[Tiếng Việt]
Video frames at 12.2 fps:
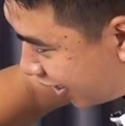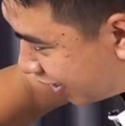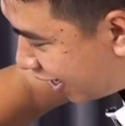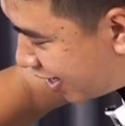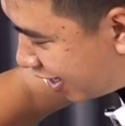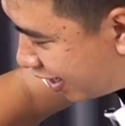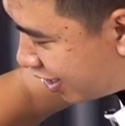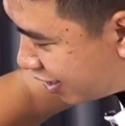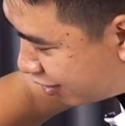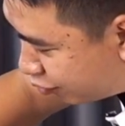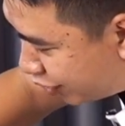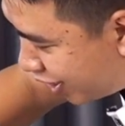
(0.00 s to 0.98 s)
là đây là
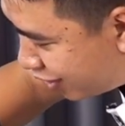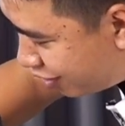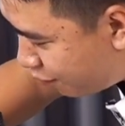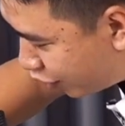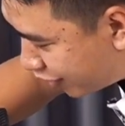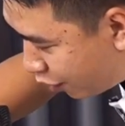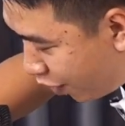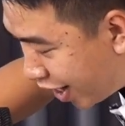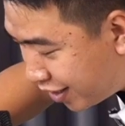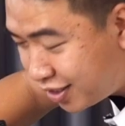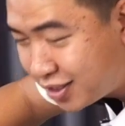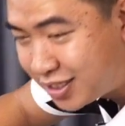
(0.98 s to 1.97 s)
lần đầu tiên có một cái cấu
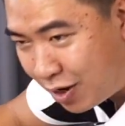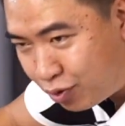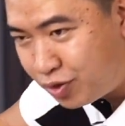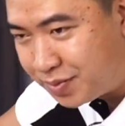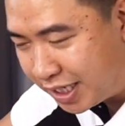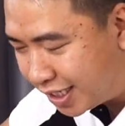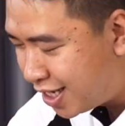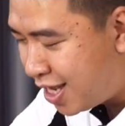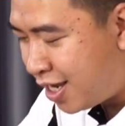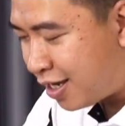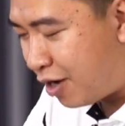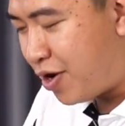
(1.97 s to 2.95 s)
hình như sau luôn mọi người
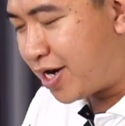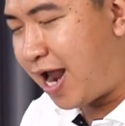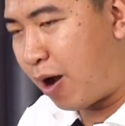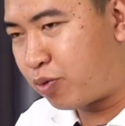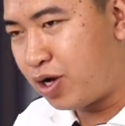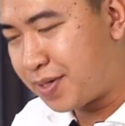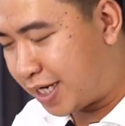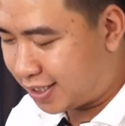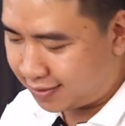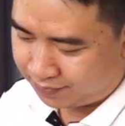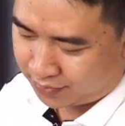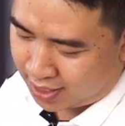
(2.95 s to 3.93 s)
cấu hình độc đó mọi người
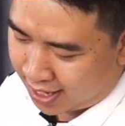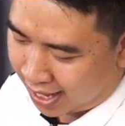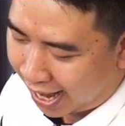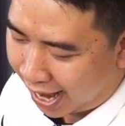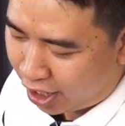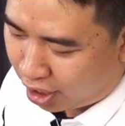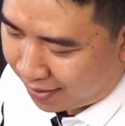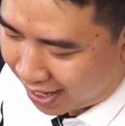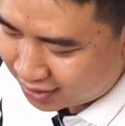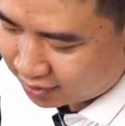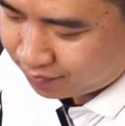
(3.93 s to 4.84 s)
hai lo bass